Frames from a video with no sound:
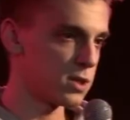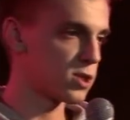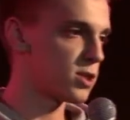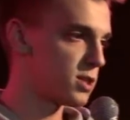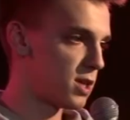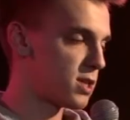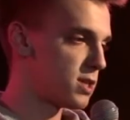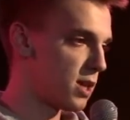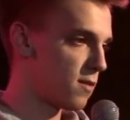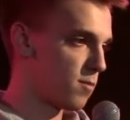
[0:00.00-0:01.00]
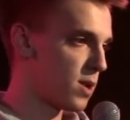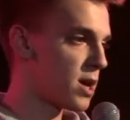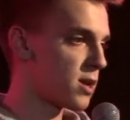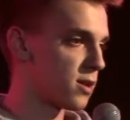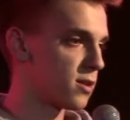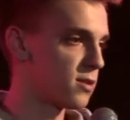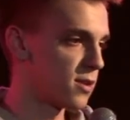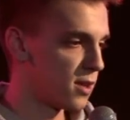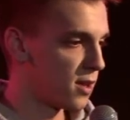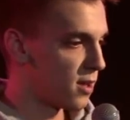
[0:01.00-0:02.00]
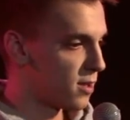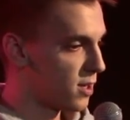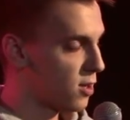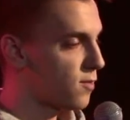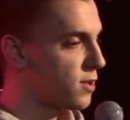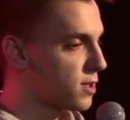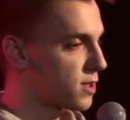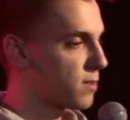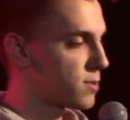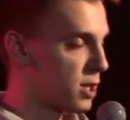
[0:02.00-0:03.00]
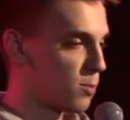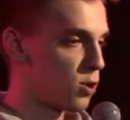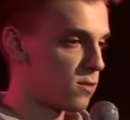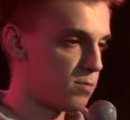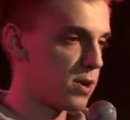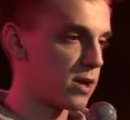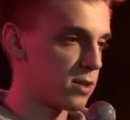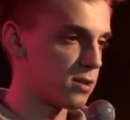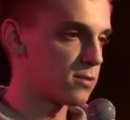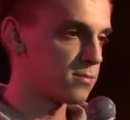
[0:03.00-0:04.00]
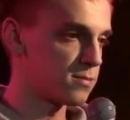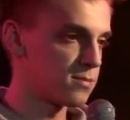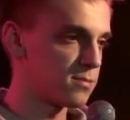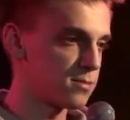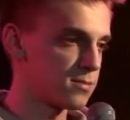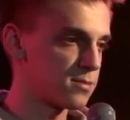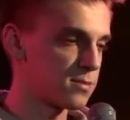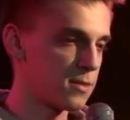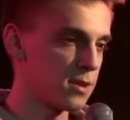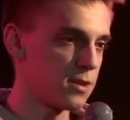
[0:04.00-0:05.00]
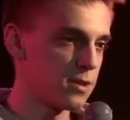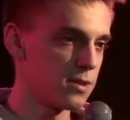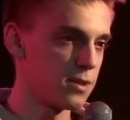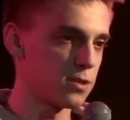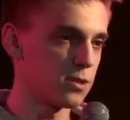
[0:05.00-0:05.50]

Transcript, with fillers: однажды с ней сидели в баре, и я увидел там слепого парня. И я